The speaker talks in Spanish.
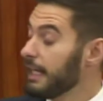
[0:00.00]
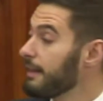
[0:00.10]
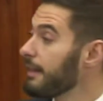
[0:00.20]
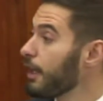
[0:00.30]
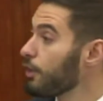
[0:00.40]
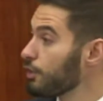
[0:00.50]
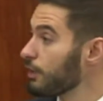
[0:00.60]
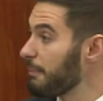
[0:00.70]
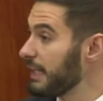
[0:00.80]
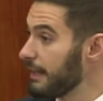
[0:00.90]
y de
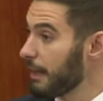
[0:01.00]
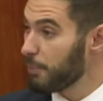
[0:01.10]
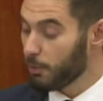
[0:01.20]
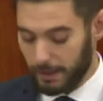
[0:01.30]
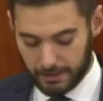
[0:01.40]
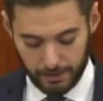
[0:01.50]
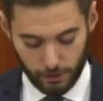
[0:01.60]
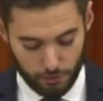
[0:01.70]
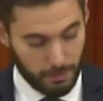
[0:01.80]
honorabilidad por parte de